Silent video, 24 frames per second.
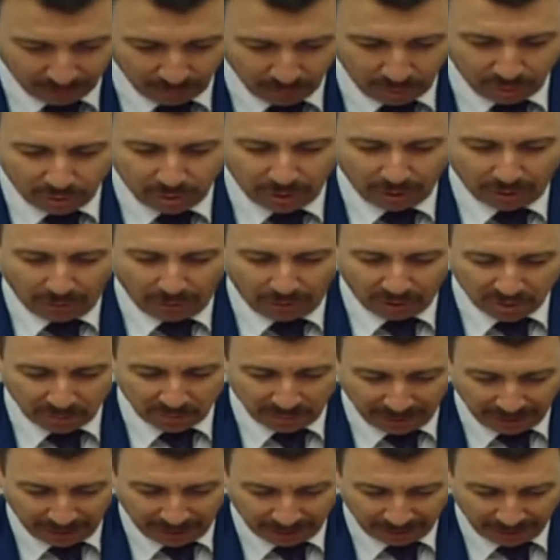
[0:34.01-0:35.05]
Bütçe
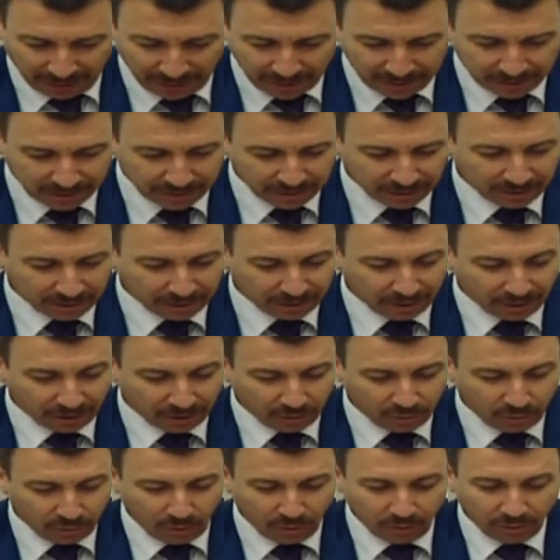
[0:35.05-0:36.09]
görüşmelerindeyiz.
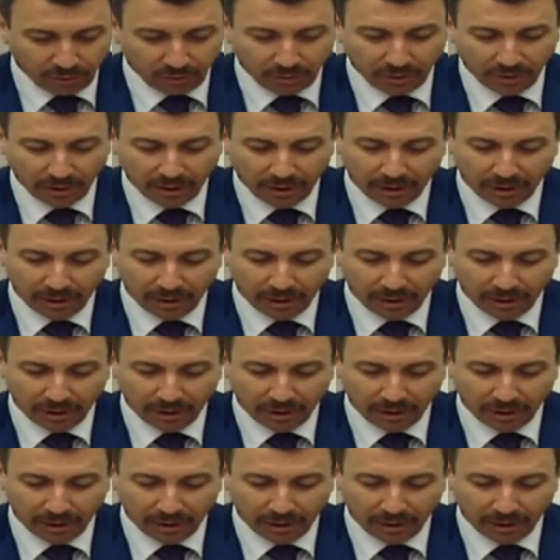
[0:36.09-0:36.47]
Dün